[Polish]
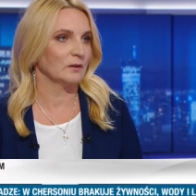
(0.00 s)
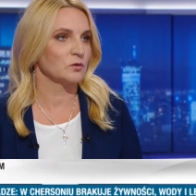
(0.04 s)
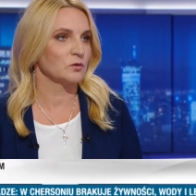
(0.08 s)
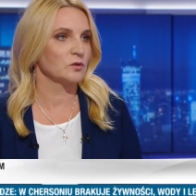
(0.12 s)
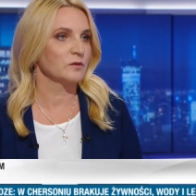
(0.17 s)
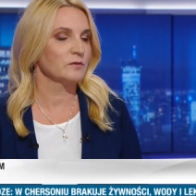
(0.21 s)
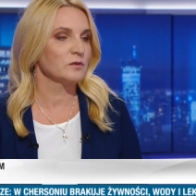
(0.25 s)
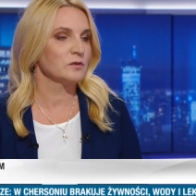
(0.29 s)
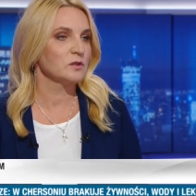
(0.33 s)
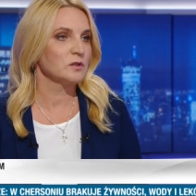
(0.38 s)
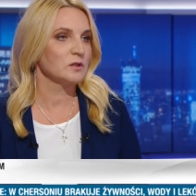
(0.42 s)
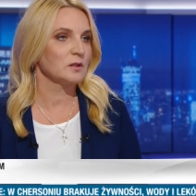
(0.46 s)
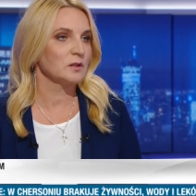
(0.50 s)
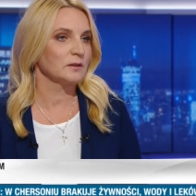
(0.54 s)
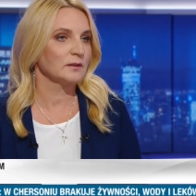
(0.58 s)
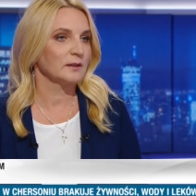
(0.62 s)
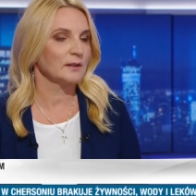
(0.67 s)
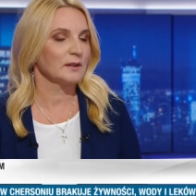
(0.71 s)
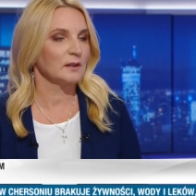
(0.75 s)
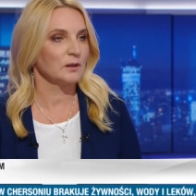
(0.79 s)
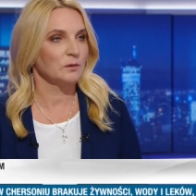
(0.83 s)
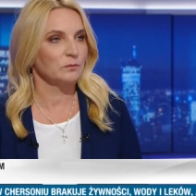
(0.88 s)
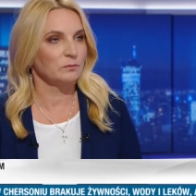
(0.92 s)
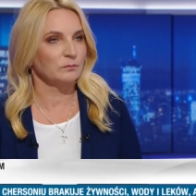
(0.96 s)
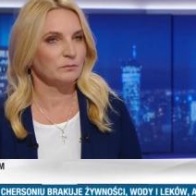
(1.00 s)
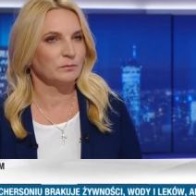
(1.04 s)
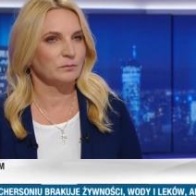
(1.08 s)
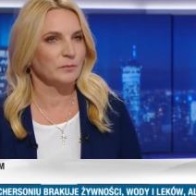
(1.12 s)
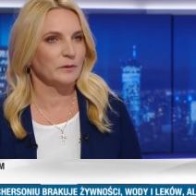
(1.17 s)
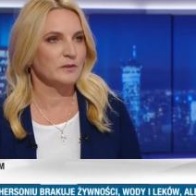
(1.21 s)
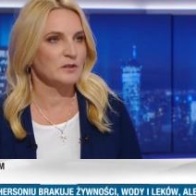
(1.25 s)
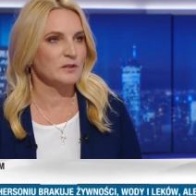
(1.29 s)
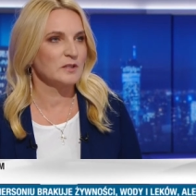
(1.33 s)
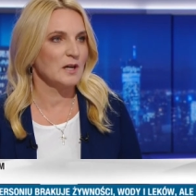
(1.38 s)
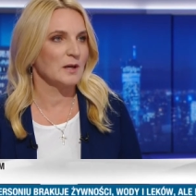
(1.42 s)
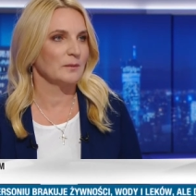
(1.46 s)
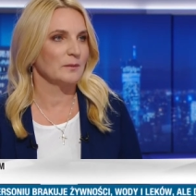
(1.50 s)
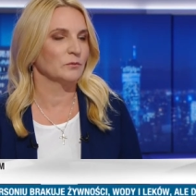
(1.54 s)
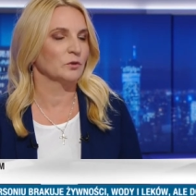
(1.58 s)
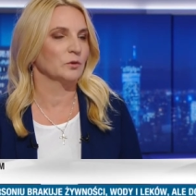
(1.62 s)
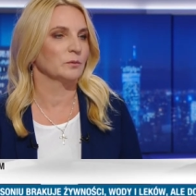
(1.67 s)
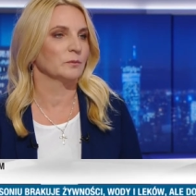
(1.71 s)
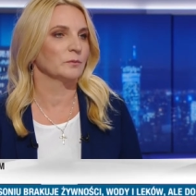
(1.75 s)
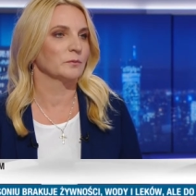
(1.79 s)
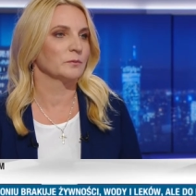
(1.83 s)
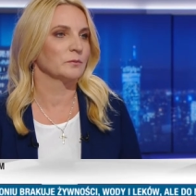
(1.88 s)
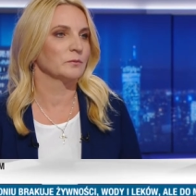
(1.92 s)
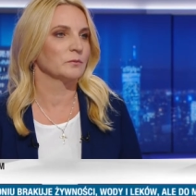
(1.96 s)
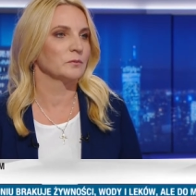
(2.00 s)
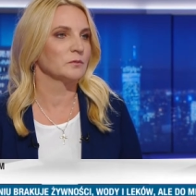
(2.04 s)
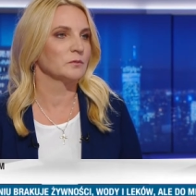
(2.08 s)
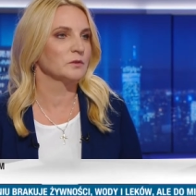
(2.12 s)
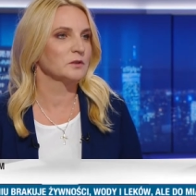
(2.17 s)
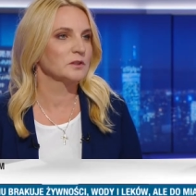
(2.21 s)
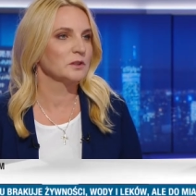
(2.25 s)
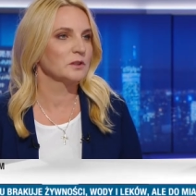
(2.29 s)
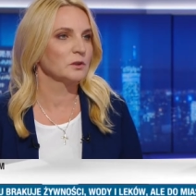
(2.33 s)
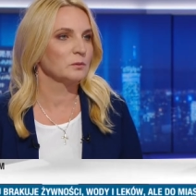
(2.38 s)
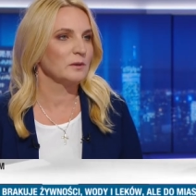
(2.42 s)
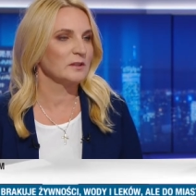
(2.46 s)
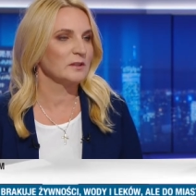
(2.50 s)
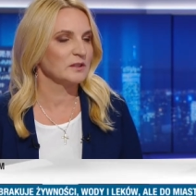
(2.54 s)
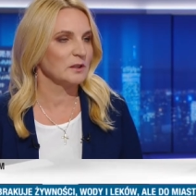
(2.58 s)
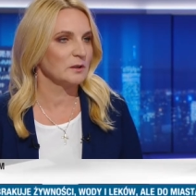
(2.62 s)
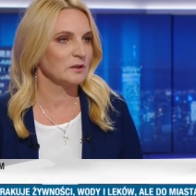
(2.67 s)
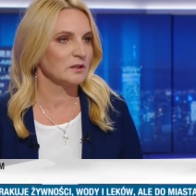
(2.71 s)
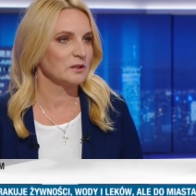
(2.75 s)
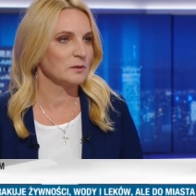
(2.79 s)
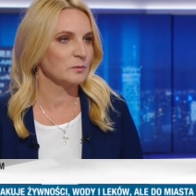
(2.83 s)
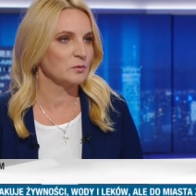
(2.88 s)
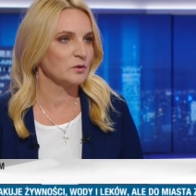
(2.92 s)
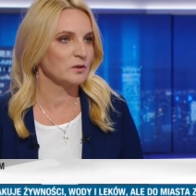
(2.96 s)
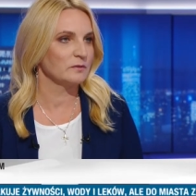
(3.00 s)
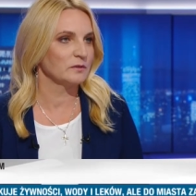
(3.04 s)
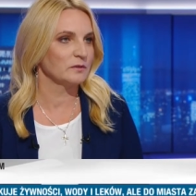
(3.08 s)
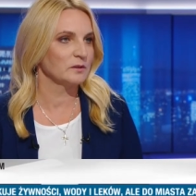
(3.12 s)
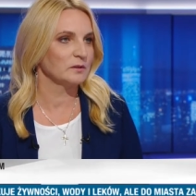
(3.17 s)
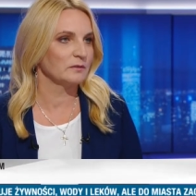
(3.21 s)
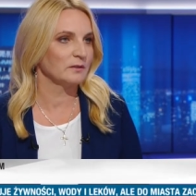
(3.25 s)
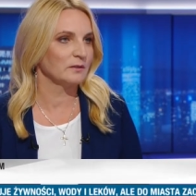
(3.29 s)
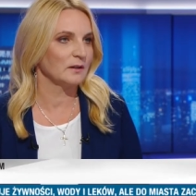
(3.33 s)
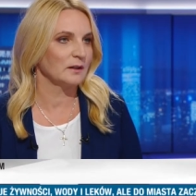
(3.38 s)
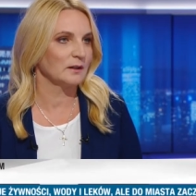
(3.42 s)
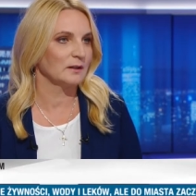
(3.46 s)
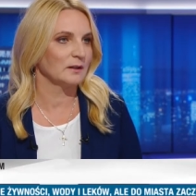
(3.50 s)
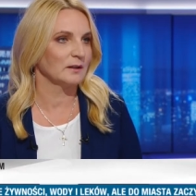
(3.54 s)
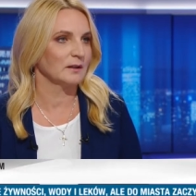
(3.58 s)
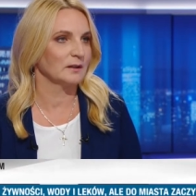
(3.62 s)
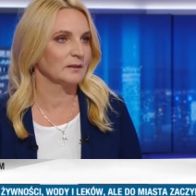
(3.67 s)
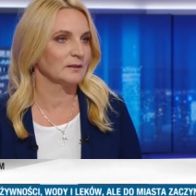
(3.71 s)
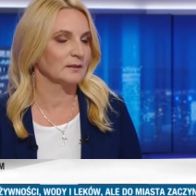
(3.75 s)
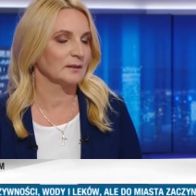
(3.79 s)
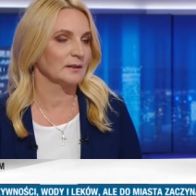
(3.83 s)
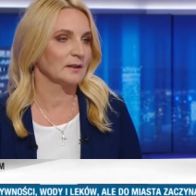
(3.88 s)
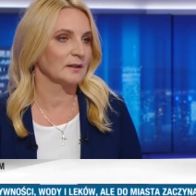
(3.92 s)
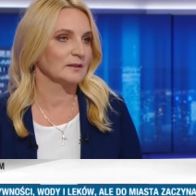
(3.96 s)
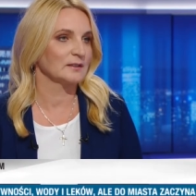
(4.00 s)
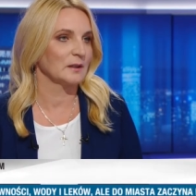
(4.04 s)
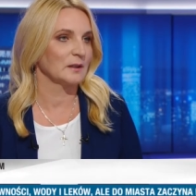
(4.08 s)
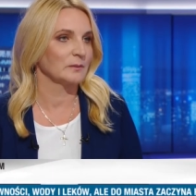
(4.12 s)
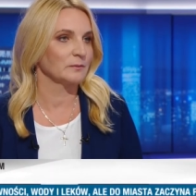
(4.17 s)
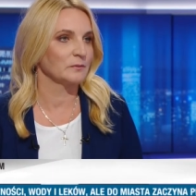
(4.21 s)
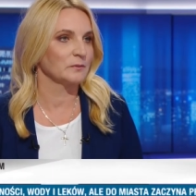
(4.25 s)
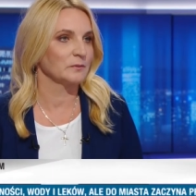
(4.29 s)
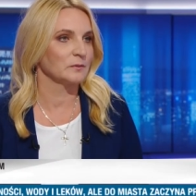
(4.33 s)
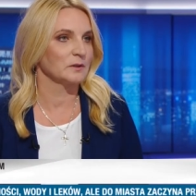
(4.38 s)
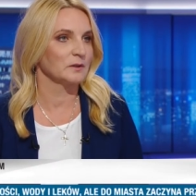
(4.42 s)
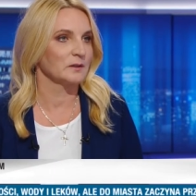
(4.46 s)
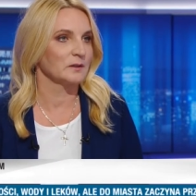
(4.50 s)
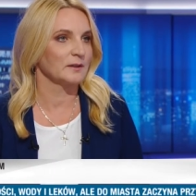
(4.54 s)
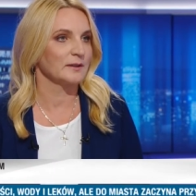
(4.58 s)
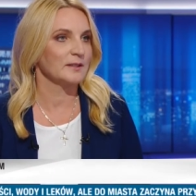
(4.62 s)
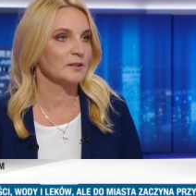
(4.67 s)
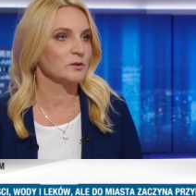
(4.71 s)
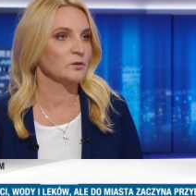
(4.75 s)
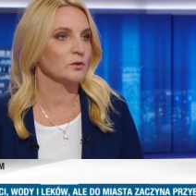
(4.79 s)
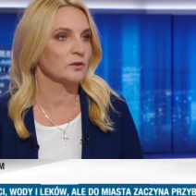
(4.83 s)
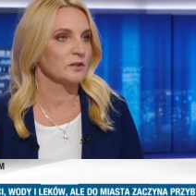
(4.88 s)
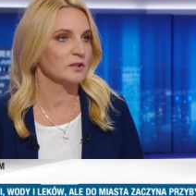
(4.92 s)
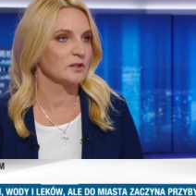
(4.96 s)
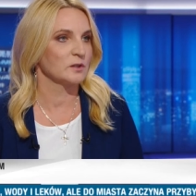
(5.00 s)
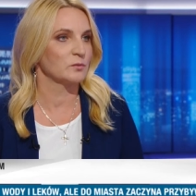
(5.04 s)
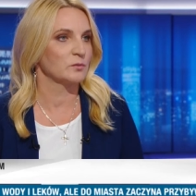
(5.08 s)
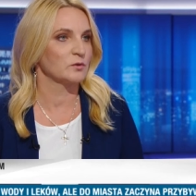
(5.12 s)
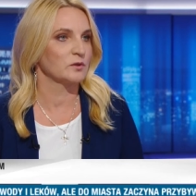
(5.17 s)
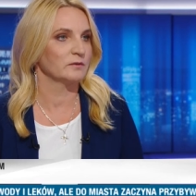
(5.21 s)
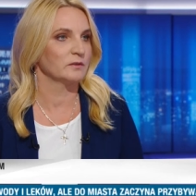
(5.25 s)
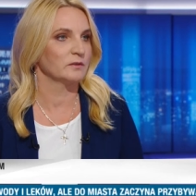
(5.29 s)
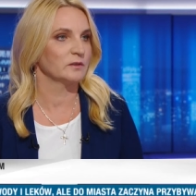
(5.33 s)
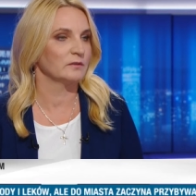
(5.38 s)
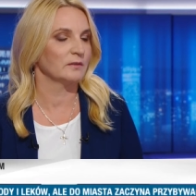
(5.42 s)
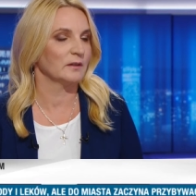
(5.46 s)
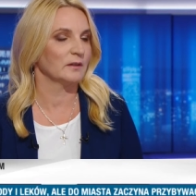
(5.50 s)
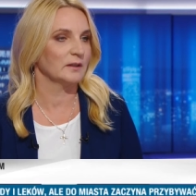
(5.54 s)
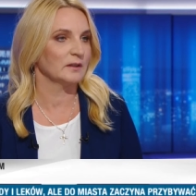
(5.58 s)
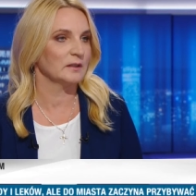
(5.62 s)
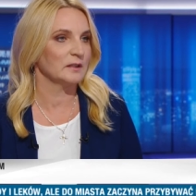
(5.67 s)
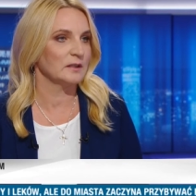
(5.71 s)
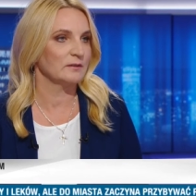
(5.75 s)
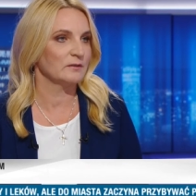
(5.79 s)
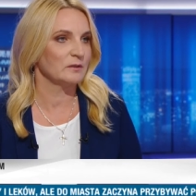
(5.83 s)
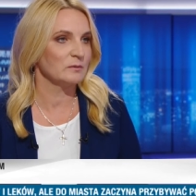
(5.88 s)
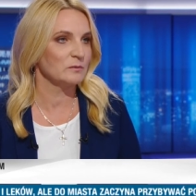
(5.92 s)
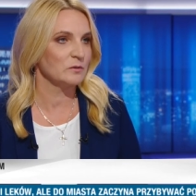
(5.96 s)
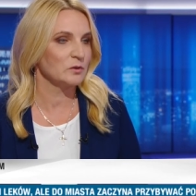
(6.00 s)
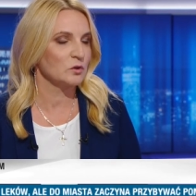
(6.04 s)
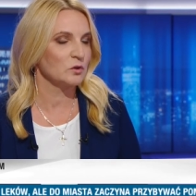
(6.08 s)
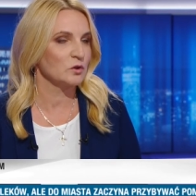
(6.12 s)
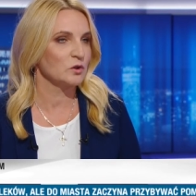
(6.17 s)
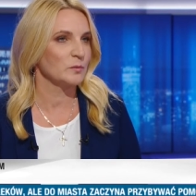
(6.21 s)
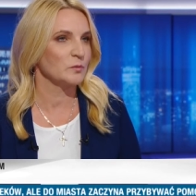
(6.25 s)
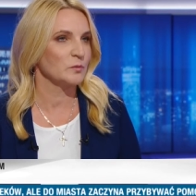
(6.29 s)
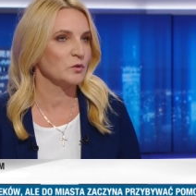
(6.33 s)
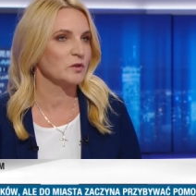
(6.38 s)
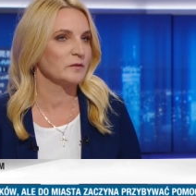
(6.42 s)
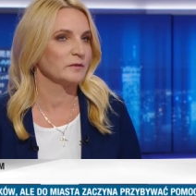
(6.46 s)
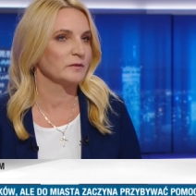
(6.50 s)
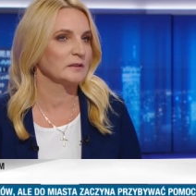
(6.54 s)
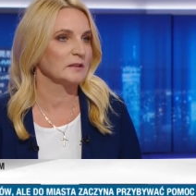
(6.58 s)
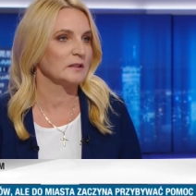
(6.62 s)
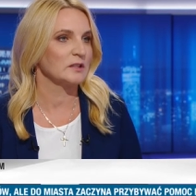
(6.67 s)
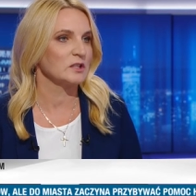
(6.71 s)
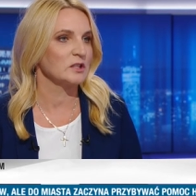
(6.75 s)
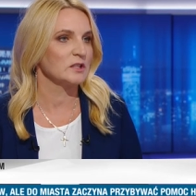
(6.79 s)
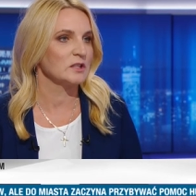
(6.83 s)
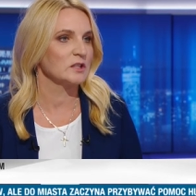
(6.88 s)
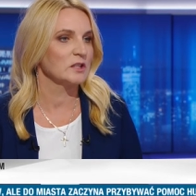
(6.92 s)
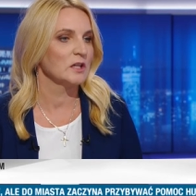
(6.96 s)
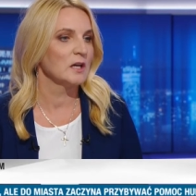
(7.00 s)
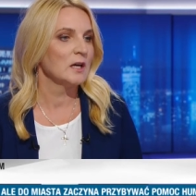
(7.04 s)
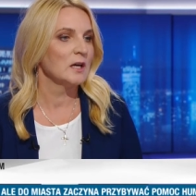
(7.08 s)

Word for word: Oczywiście, tak jak powiedziałam, no, sytuacja jest nieprzewidywalna i tak jak sam agresor jest nieprzewidywalny, nie wiemy, co się może wydarzyć.